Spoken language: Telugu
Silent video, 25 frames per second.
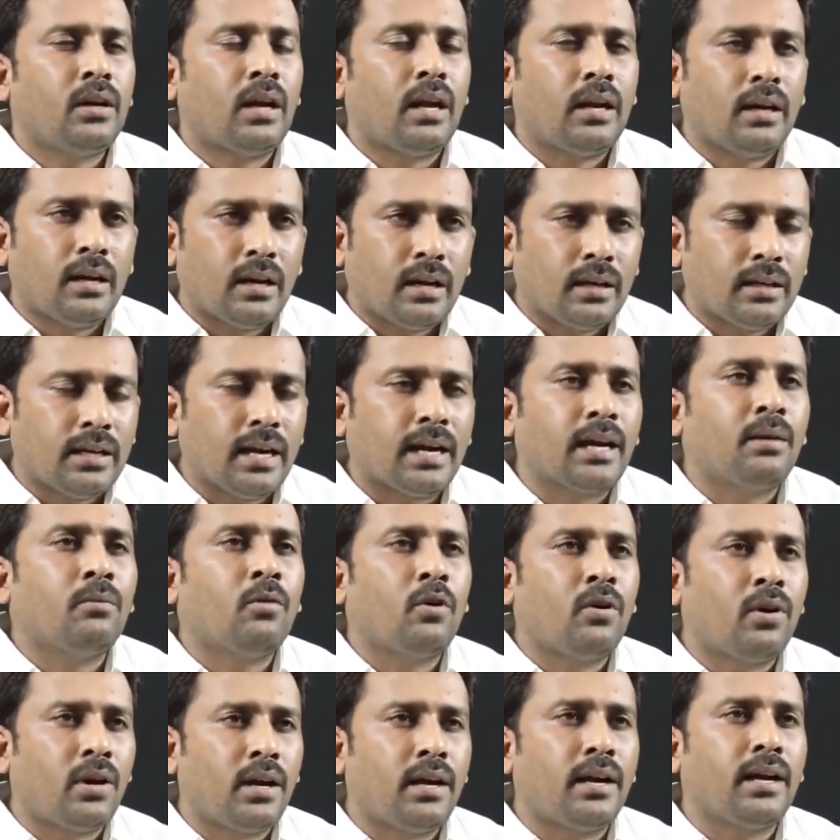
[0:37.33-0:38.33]
నా
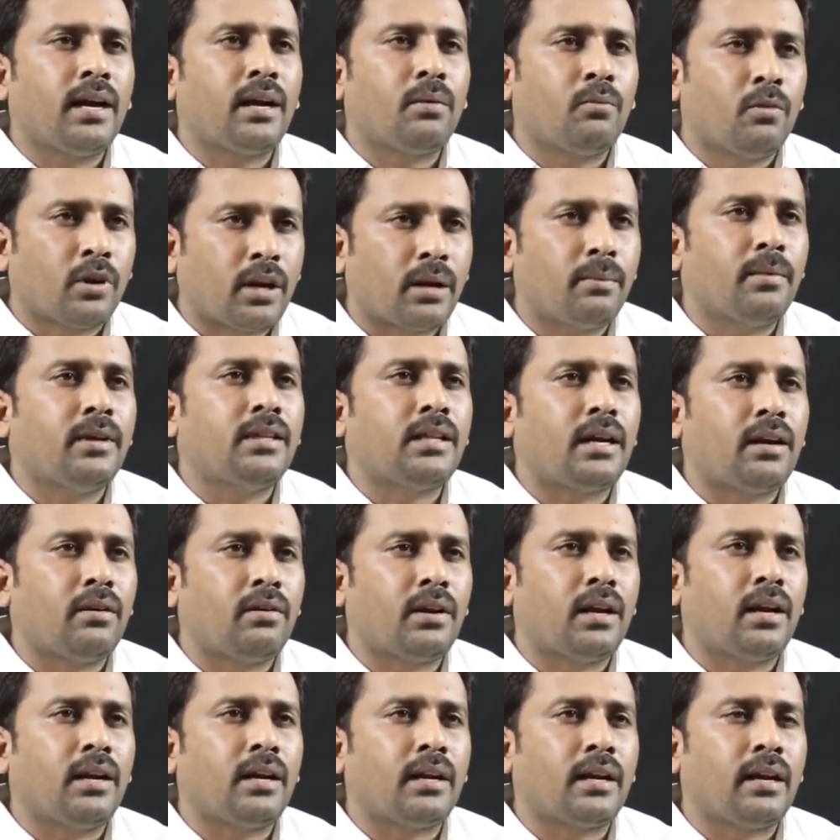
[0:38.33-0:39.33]
జగన్మోహన్ రెడ్డి గారు ముఖ్యమంత్రి
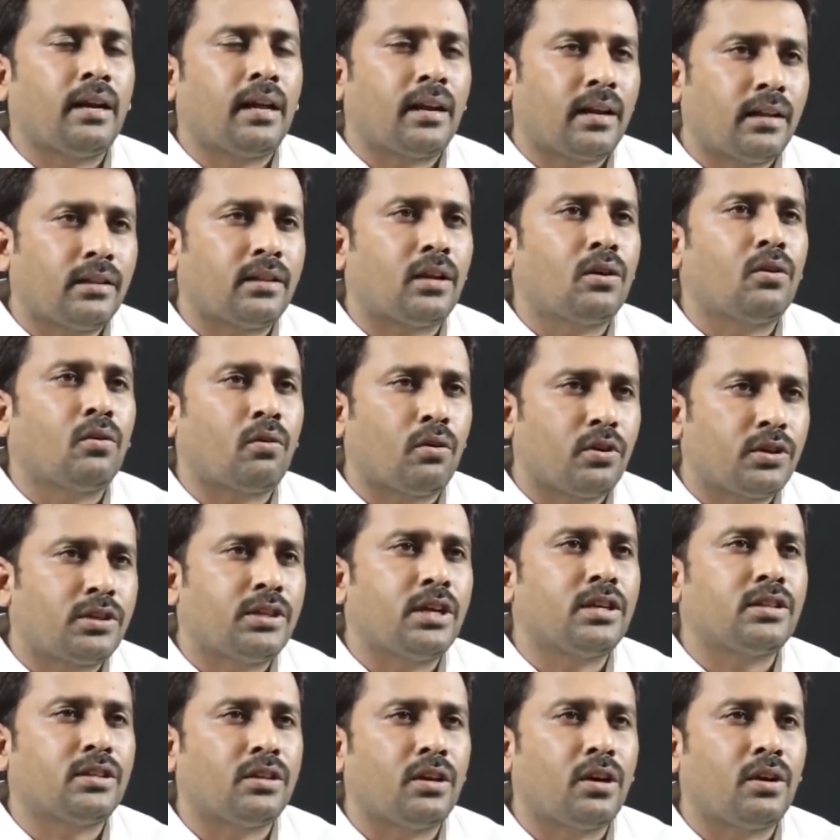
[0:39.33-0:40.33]
అవడానికి నిరంతరం కృషి
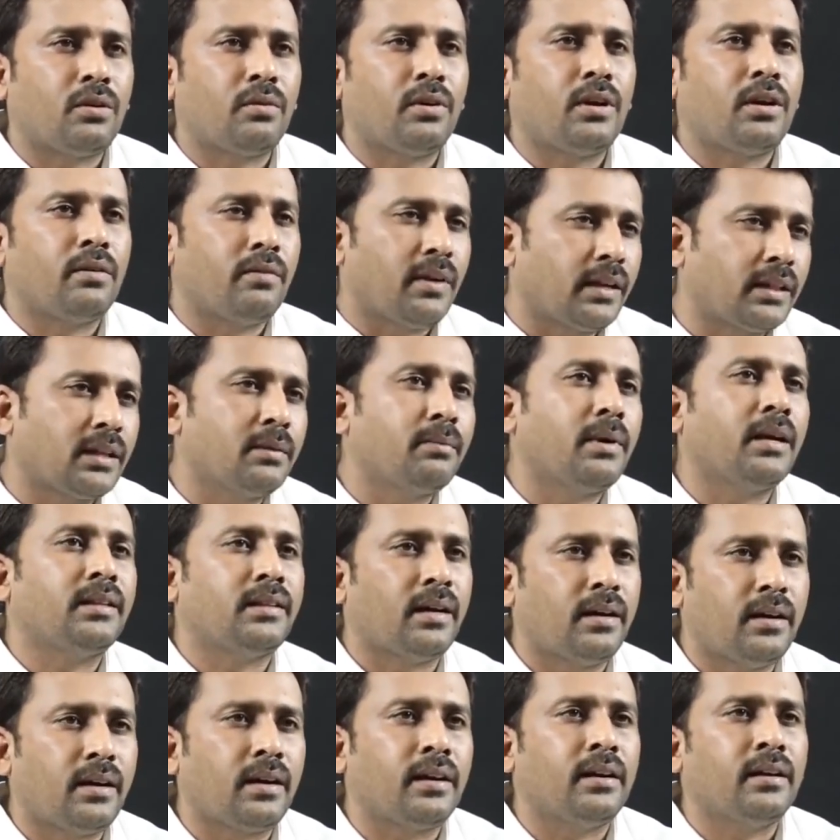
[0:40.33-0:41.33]
చేస్తున్నటువంటి వ్యక్తి మా
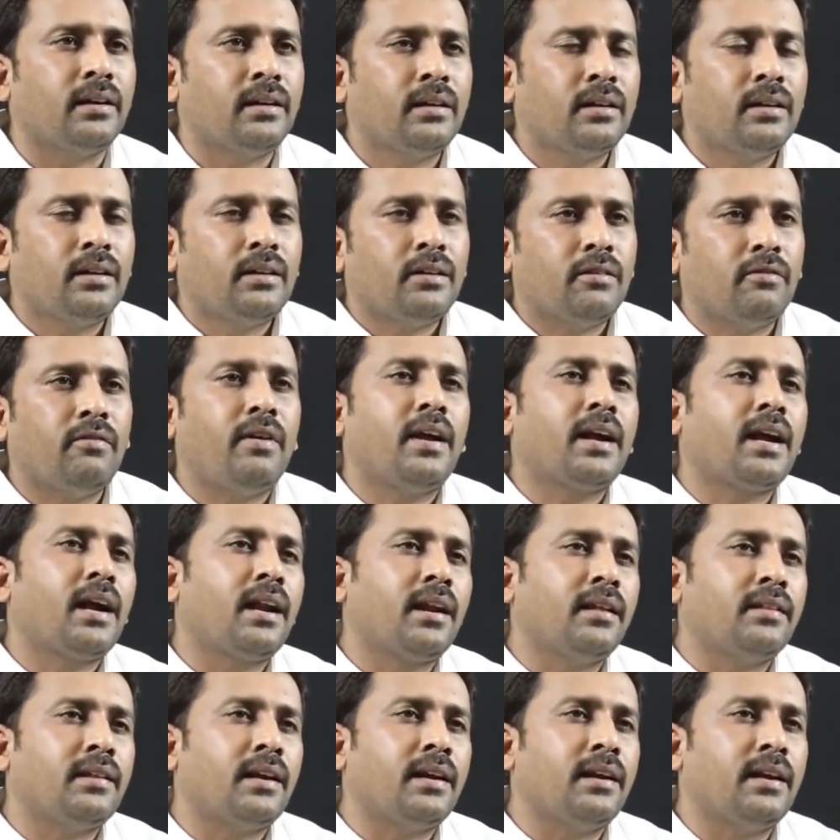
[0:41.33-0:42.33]
తండ్రి
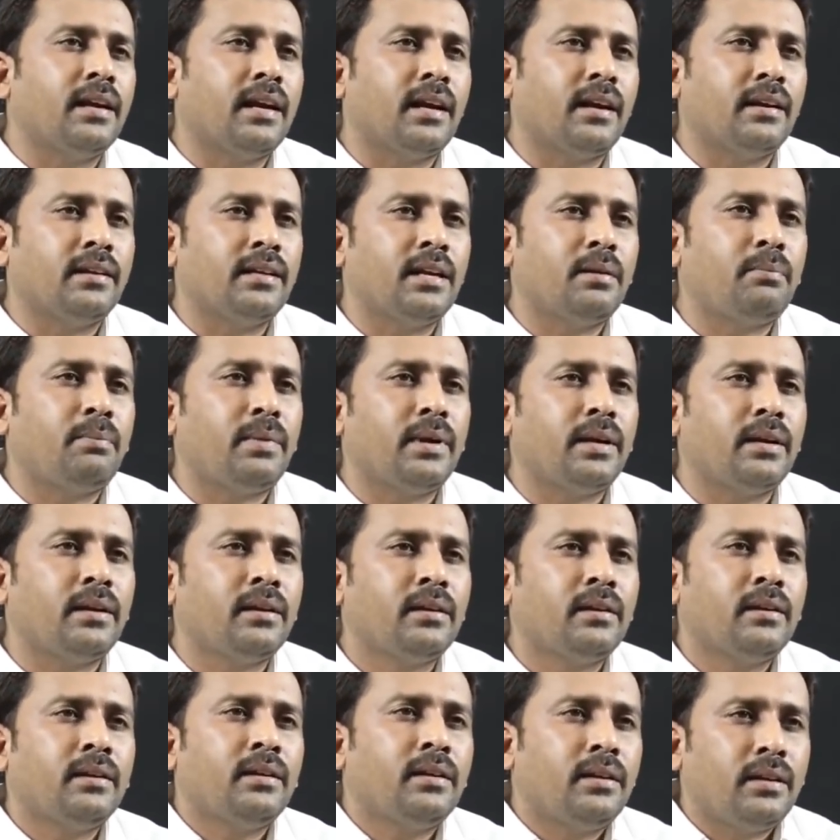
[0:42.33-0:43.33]
వివేకానంద రెడ్డి గారు అని చెప్పి
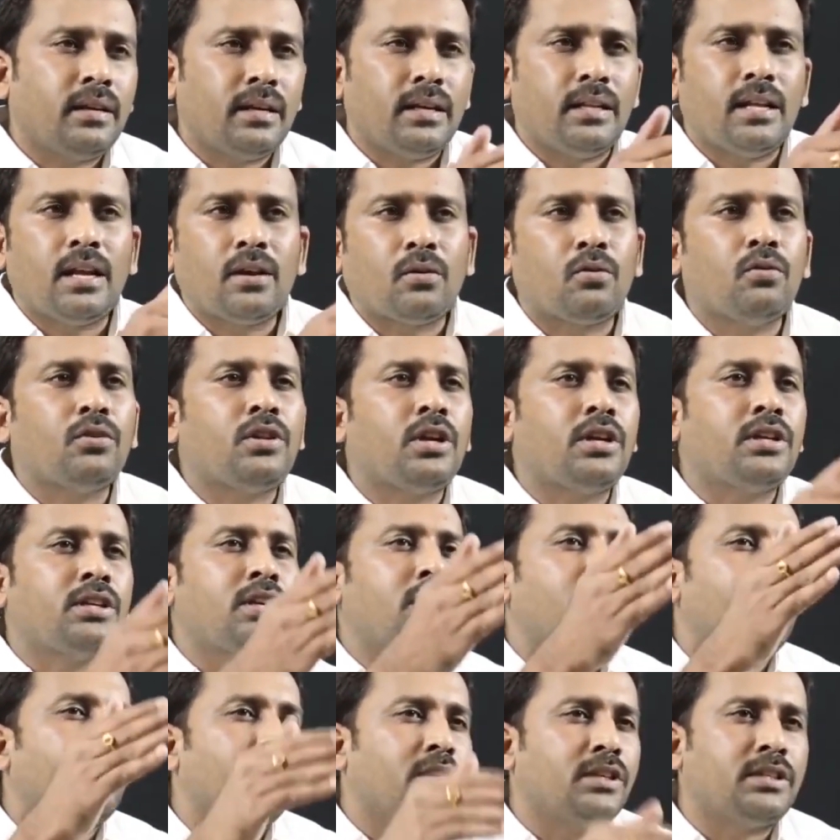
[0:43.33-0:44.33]
ఇదే కూతురు
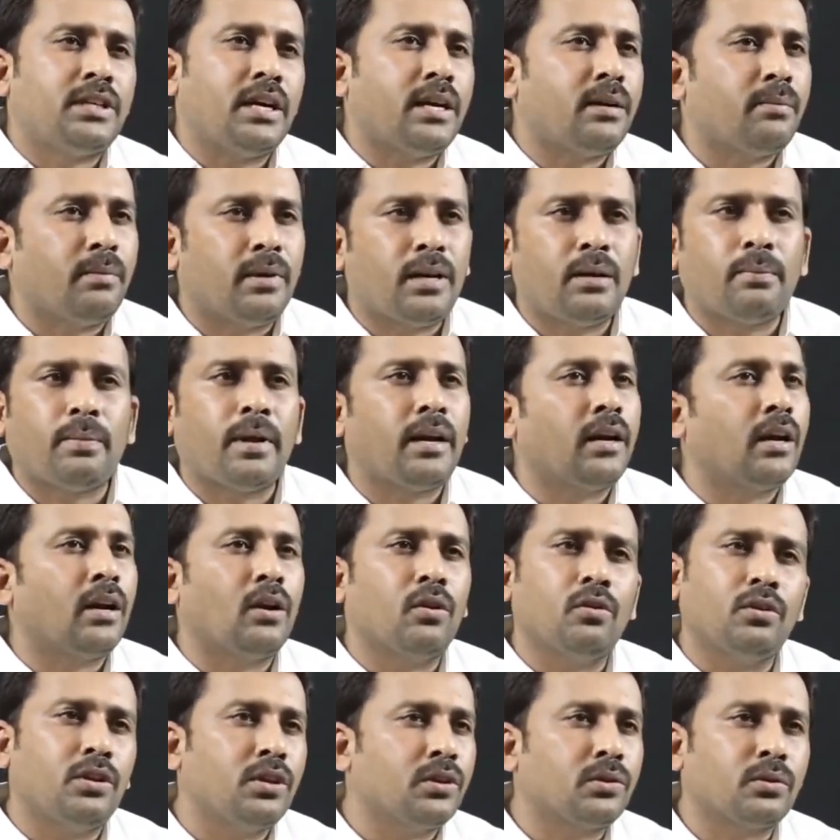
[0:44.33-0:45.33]
ఇచ్చినటువంటి స్టేట్మెంట్ని
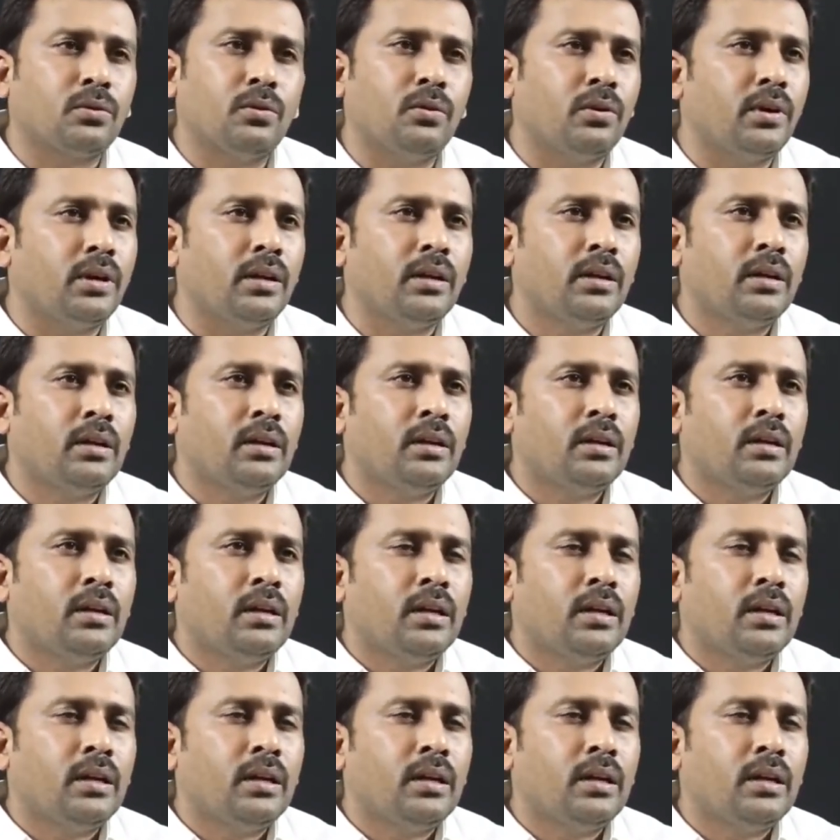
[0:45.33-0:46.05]
పరిగణలో తీసుకోండి